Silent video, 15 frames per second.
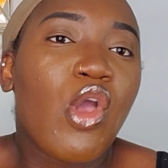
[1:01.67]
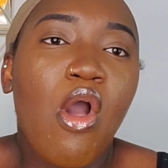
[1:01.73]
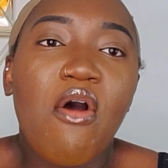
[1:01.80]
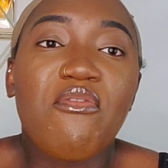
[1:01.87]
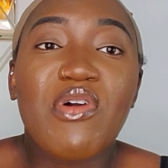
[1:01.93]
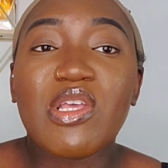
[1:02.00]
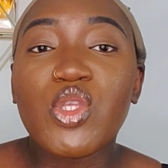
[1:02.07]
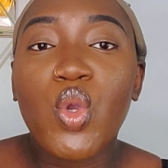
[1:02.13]

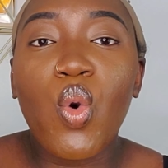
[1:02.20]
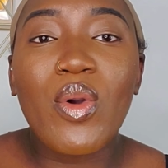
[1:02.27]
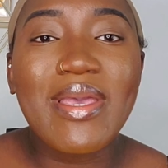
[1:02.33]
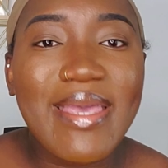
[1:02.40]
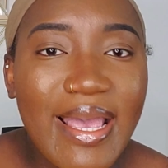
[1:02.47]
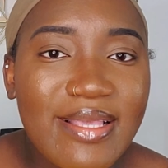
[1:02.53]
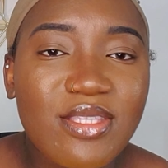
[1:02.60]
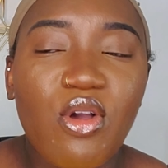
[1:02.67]
veut être
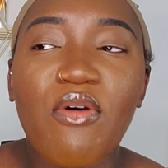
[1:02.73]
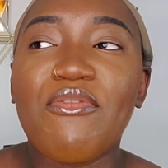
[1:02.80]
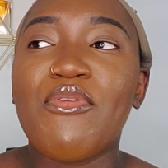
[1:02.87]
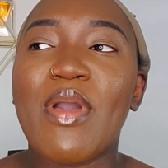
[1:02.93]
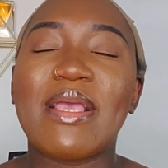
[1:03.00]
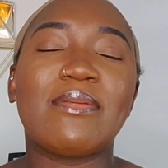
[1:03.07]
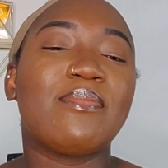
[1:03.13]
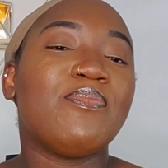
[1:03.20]
coquette, on veut
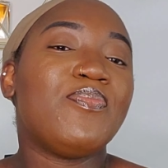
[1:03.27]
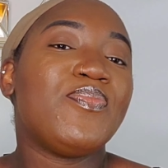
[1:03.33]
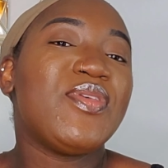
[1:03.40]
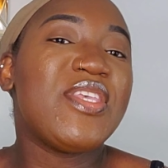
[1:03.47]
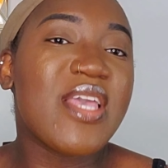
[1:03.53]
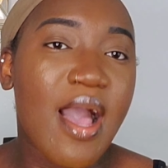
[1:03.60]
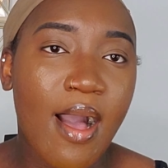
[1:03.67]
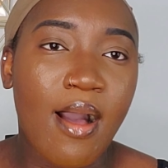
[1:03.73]
être
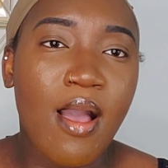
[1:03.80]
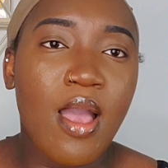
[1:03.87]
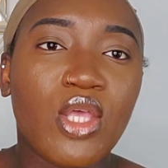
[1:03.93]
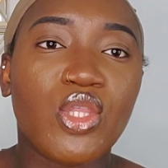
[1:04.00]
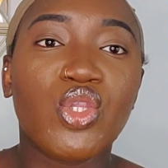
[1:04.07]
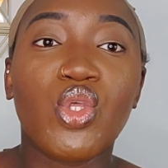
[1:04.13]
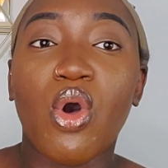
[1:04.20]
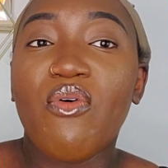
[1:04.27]
bien,
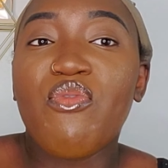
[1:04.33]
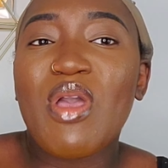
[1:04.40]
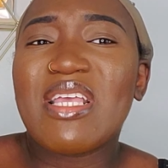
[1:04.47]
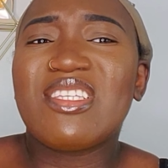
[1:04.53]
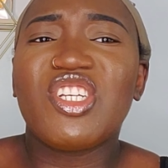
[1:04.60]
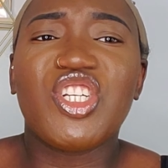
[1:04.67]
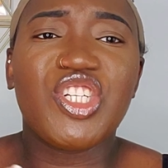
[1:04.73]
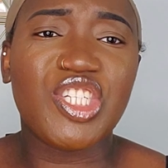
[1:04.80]
on veut être
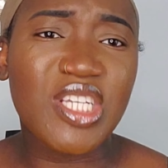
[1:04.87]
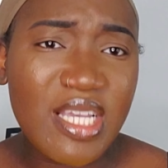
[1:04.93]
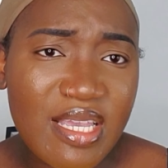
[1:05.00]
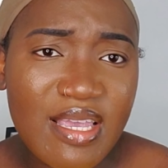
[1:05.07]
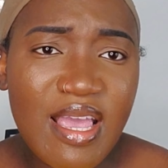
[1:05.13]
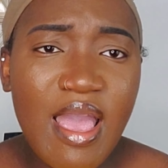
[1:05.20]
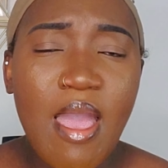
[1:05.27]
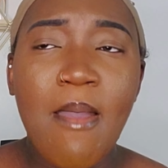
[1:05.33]

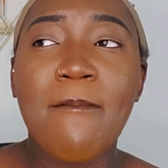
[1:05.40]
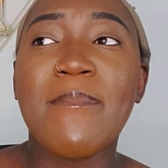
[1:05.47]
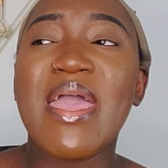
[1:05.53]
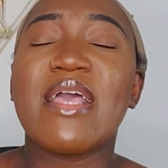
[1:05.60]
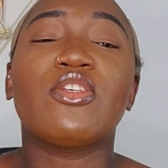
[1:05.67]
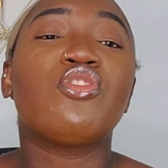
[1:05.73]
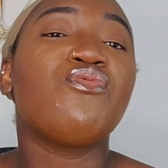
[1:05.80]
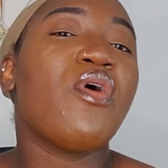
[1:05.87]
chic, mais
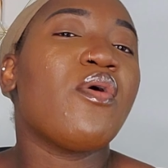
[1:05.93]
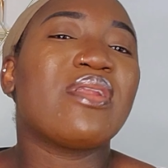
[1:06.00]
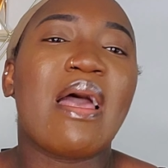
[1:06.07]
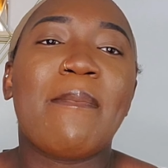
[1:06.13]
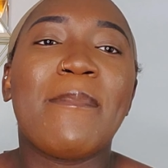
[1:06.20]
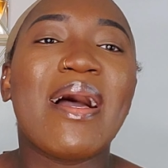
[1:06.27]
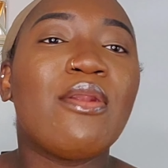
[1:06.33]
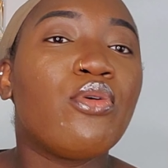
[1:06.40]
souvent on n'a
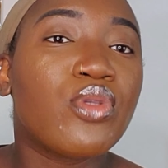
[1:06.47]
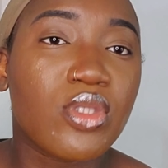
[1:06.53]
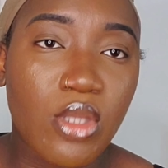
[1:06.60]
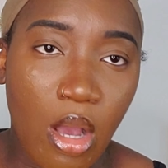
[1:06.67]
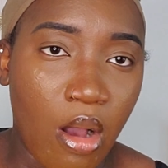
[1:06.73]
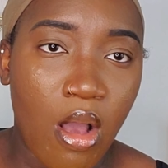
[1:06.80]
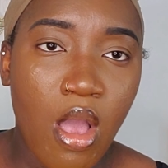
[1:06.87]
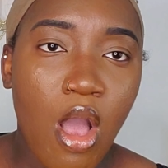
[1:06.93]
pas le
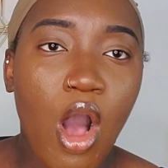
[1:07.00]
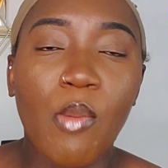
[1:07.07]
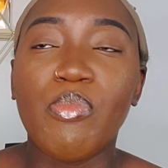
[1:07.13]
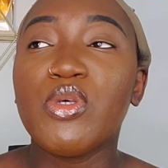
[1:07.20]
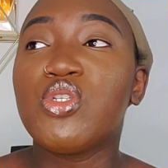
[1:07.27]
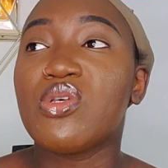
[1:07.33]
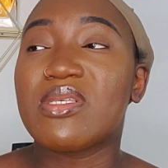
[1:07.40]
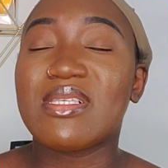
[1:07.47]
temps. En plus
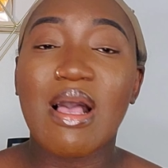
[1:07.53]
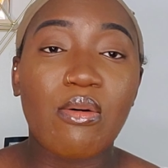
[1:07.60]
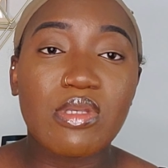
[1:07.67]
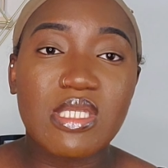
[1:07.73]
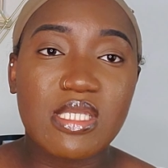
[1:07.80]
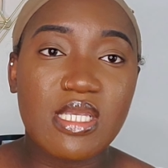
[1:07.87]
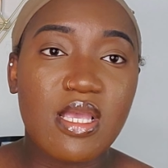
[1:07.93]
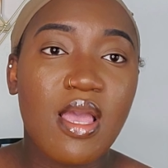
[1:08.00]
de ça
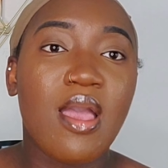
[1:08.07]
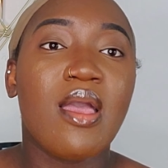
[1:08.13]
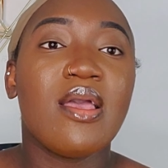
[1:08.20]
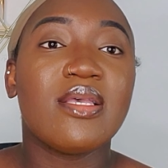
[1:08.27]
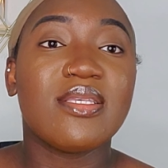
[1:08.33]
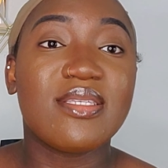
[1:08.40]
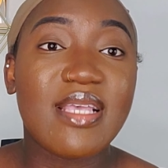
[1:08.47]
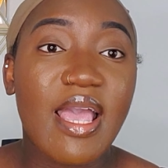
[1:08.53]
aussi,
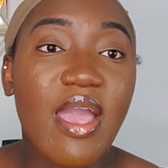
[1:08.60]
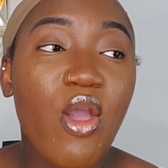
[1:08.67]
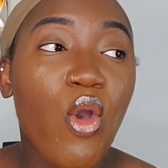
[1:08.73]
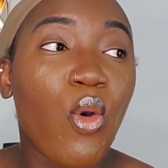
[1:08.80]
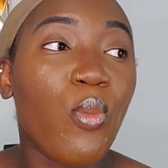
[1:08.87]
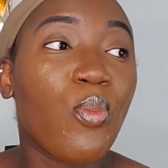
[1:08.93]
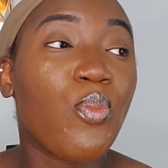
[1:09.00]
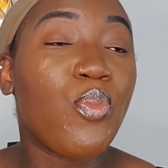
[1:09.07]
c'est un
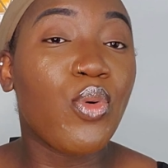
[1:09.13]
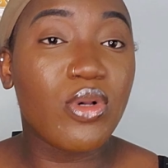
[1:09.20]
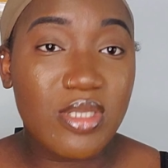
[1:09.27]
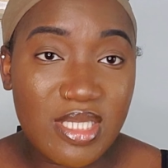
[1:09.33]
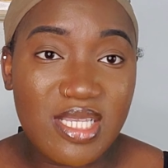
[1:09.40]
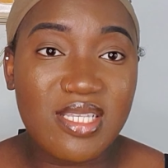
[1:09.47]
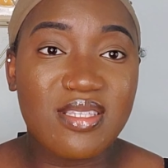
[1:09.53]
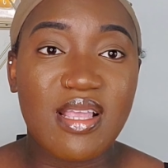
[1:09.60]
bon
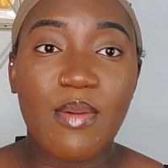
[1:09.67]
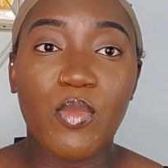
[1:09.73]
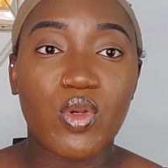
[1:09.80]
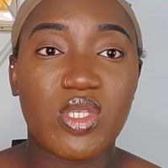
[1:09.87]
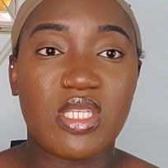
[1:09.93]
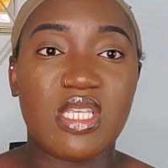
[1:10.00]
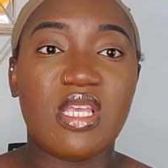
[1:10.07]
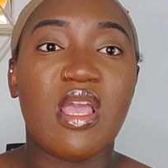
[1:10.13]
système
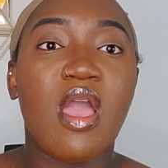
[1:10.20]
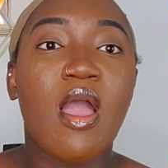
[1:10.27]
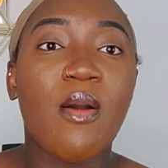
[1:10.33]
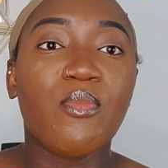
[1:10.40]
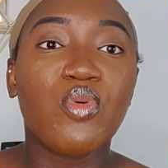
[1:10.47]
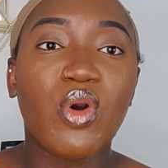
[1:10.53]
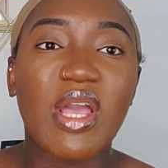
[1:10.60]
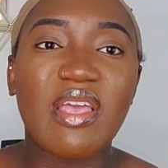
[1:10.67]
aussi
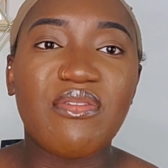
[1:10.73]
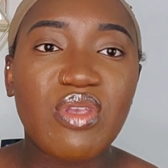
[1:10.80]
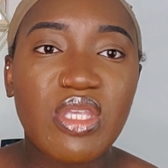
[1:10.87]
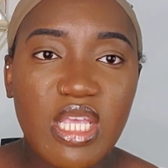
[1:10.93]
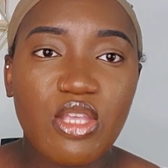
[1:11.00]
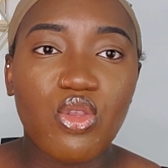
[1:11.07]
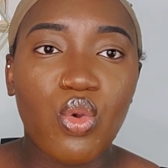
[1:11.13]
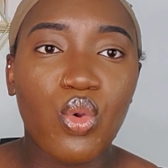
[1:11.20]
pour
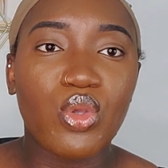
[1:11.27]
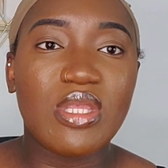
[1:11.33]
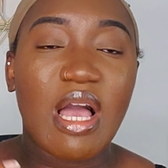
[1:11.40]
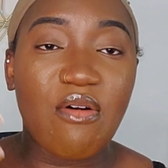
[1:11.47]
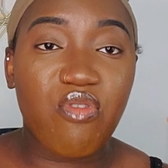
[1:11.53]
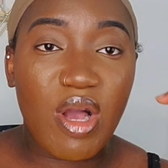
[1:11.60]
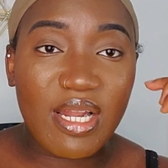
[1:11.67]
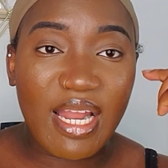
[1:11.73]
éviter
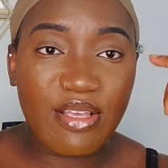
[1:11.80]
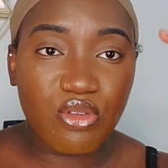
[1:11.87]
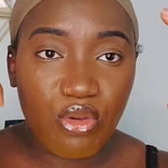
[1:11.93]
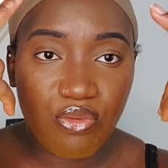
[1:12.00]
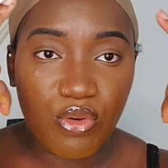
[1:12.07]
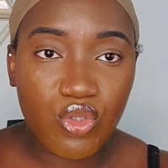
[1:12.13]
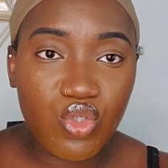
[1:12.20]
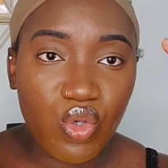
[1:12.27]
d'avoir la
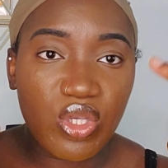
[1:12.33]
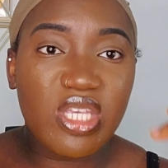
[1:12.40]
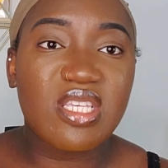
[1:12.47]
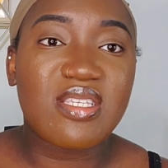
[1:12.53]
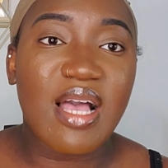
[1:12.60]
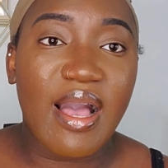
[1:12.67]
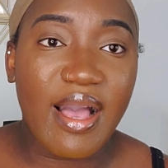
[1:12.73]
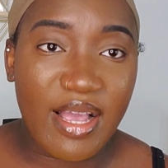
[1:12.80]
devanture qui
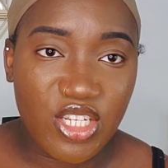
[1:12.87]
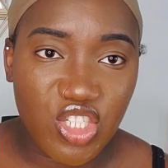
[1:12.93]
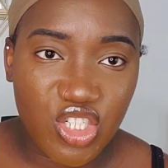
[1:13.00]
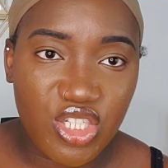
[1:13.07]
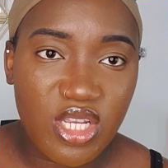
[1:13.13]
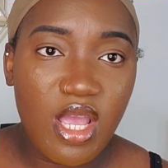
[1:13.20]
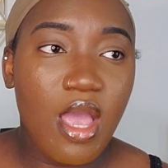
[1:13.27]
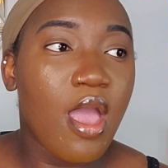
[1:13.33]

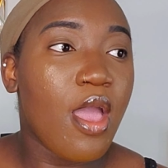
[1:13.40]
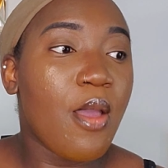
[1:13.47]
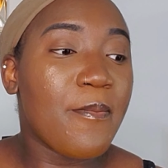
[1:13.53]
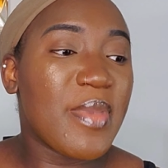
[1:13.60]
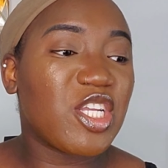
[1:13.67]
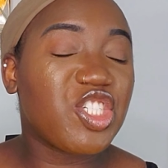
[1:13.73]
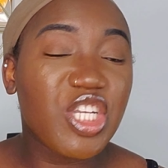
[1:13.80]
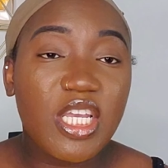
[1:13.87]
s'arrache. Mes
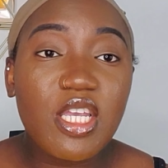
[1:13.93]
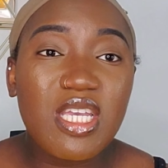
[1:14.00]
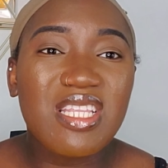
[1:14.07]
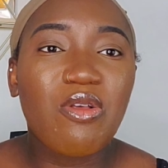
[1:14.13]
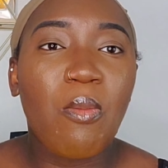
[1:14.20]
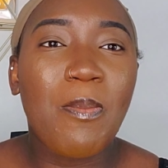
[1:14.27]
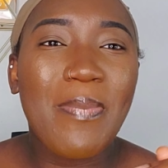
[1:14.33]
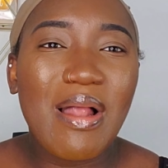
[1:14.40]
chéris qui
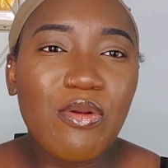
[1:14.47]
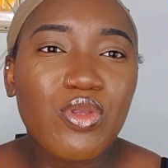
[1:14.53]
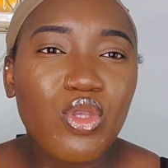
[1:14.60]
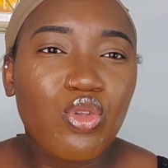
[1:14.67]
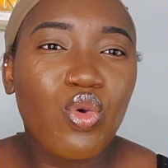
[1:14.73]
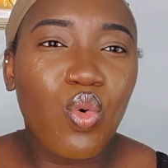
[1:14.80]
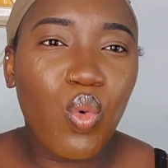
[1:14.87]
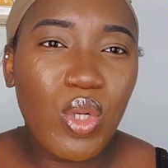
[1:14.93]
n'ont pas le temps
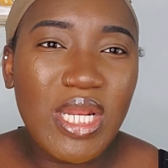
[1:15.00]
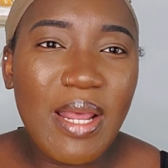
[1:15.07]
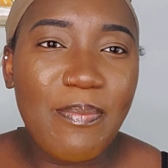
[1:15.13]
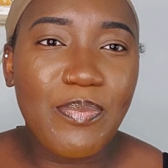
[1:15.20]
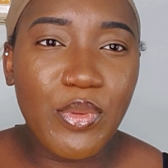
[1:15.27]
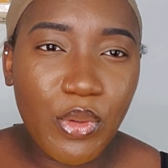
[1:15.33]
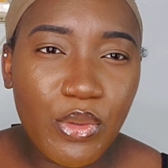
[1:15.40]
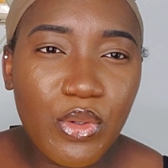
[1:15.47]
de coller les
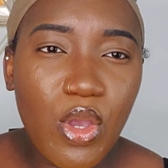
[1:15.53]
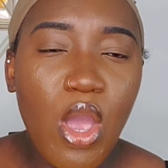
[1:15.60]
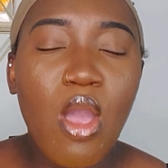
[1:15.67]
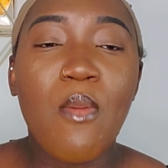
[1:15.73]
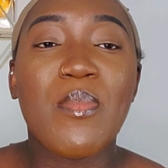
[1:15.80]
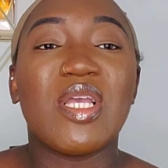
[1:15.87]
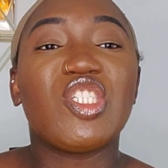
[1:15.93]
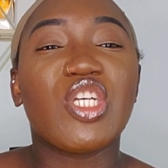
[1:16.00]
perruques.
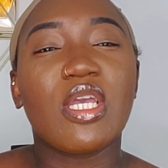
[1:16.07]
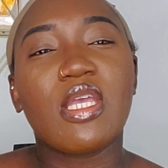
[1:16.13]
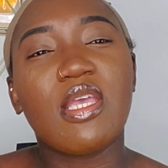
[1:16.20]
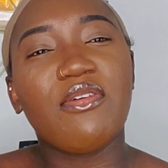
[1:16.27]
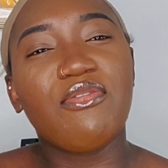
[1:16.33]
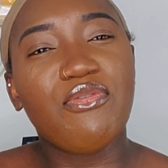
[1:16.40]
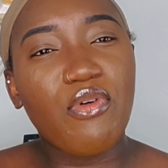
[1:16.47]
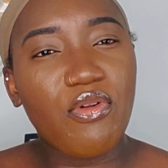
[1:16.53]
Mes chéris qui
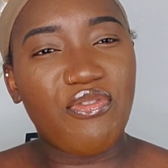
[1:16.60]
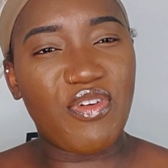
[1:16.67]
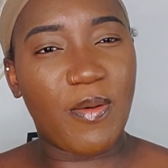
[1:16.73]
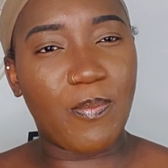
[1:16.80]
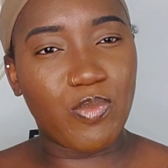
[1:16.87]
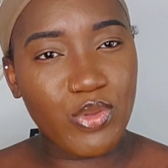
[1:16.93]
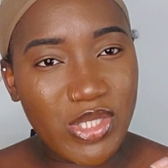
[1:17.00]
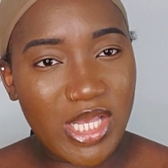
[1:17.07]
veulent faire
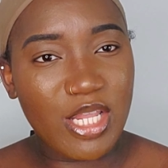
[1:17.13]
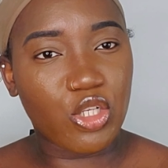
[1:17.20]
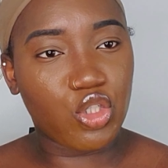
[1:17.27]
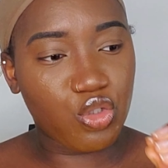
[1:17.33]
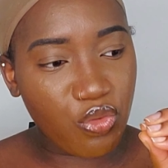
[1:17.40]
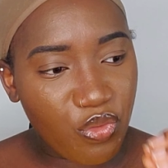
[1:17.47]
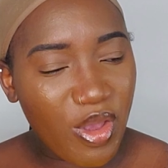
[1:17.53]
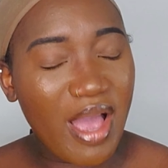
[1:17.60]
pousser les
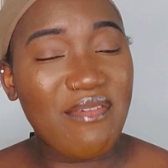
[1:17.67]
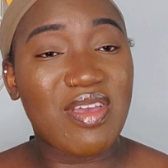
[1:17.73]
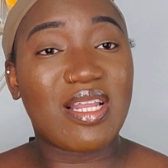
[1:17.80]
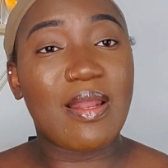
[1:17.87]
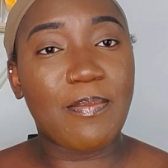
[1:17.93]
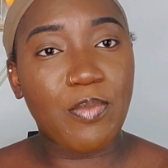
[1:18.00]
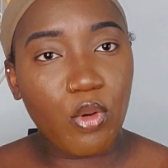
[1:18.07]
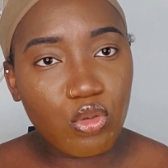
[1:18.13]
cheveux avec les
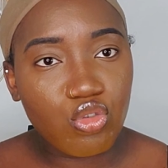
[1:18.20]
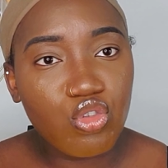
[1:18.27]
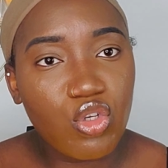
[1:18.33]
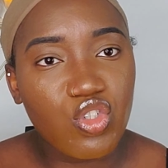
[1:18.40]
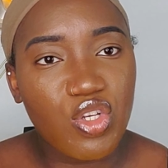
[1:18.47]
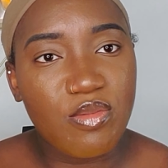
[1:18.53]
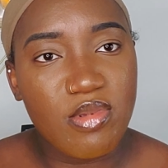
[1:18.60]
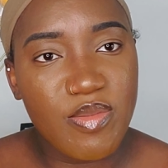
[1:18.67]
produits de
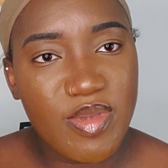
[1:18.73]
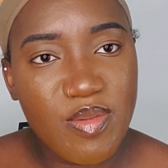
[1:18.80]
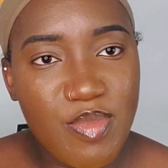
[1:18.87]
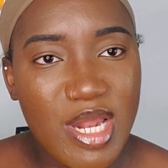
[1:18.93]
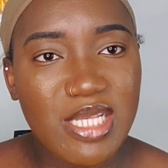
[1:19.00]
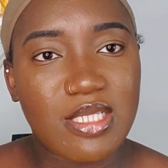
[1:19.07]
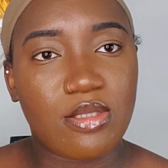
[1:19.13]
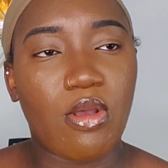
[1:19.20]
chez Mimi
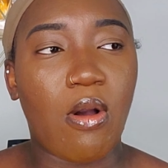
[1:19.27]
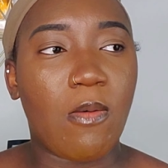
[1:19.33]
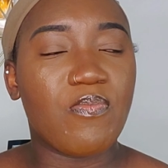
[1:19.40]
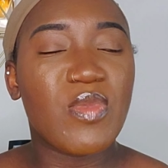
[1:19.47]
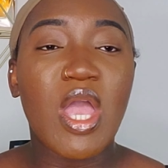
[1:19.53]
Belle Store